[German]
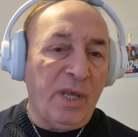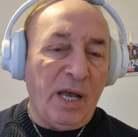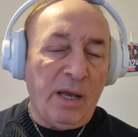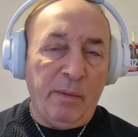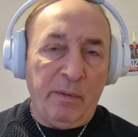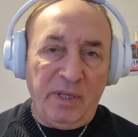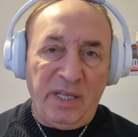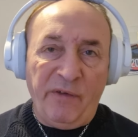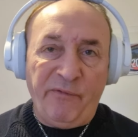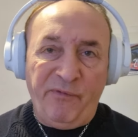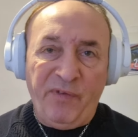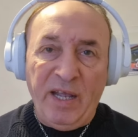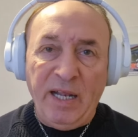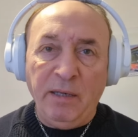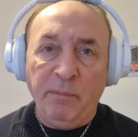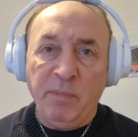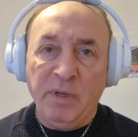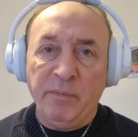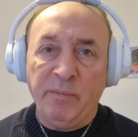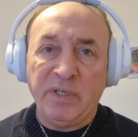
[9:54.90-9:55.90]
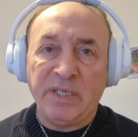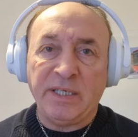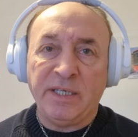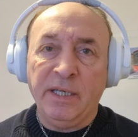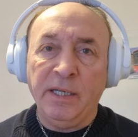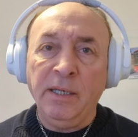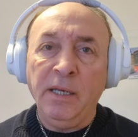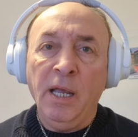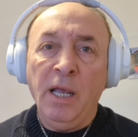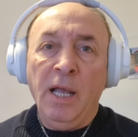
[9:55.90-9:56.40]
ja, der fehlt mir ein
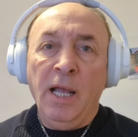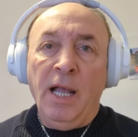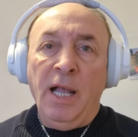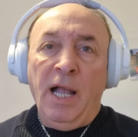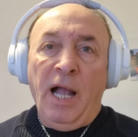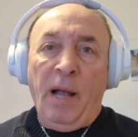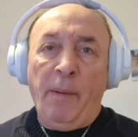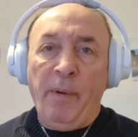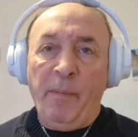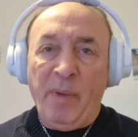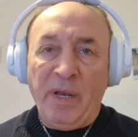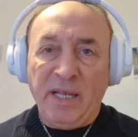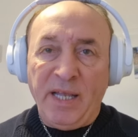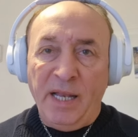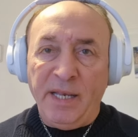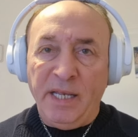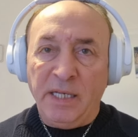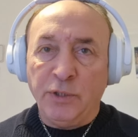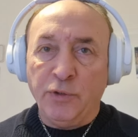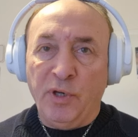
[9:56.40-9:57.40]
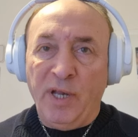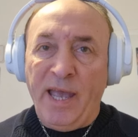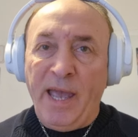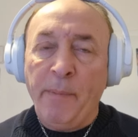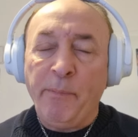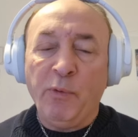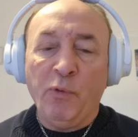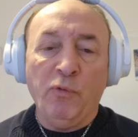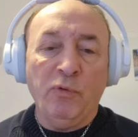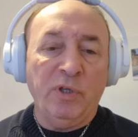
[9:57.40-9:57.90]
bisschen. Aber man kann ja so eine
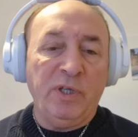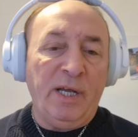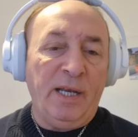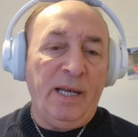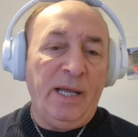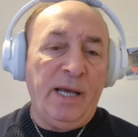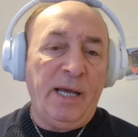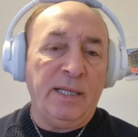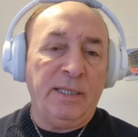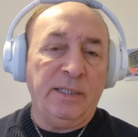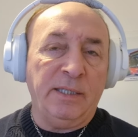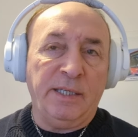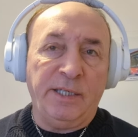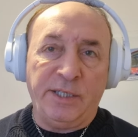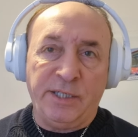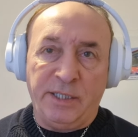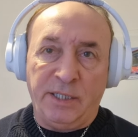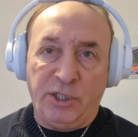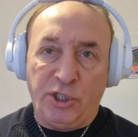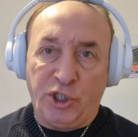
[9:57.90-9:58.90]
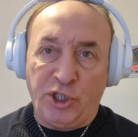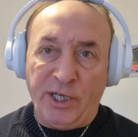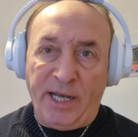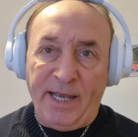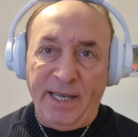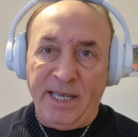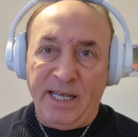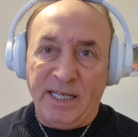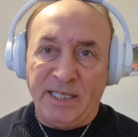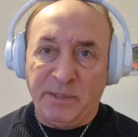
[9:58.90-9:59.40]
App runterladen. Ich
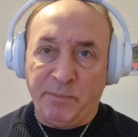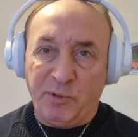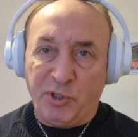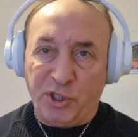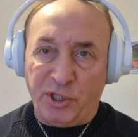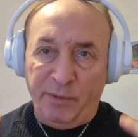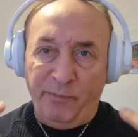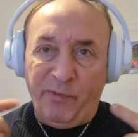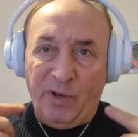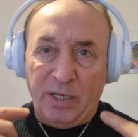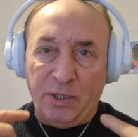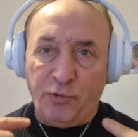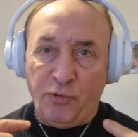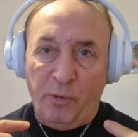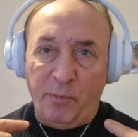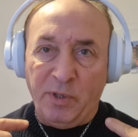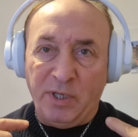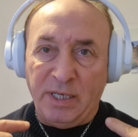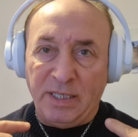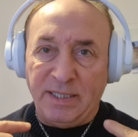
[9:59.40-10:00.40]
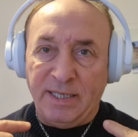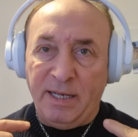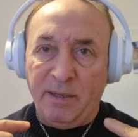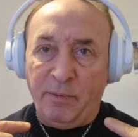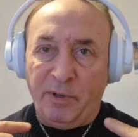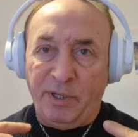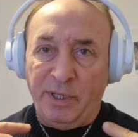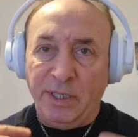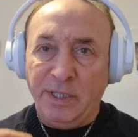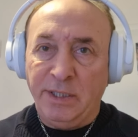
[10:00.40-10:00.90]
schreie jetzt bestimmt, weil ich höre mich ja
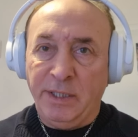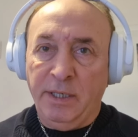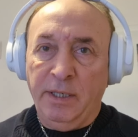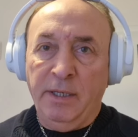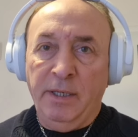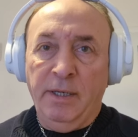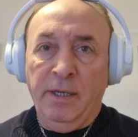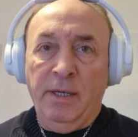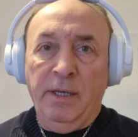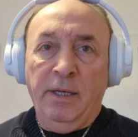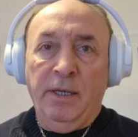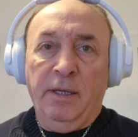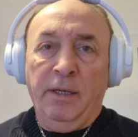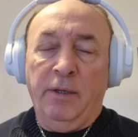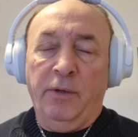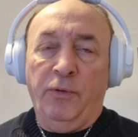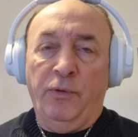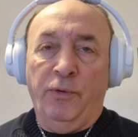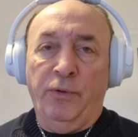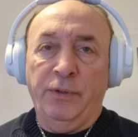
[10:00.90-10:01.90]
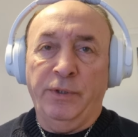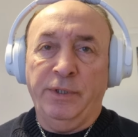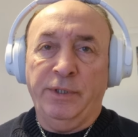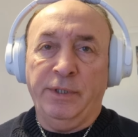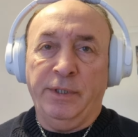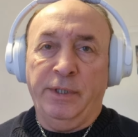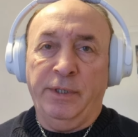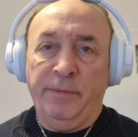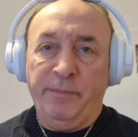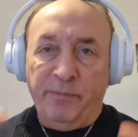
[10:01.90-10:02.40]
selber nicht.
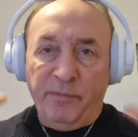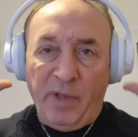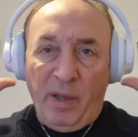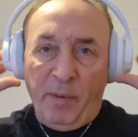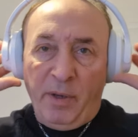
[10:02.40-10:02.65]
Und, ähm,